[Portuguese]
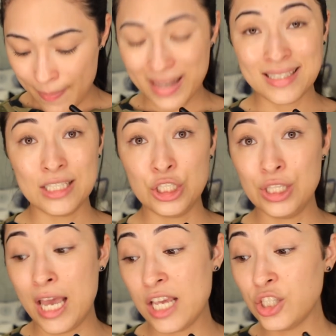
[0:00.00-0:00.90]
pasta de
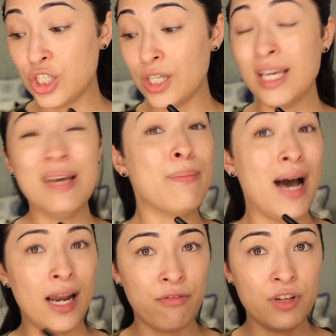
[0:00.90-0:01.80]
dente
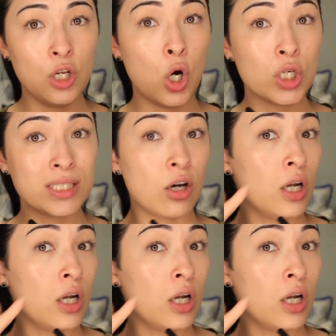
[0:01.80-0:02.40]
maravilhosa.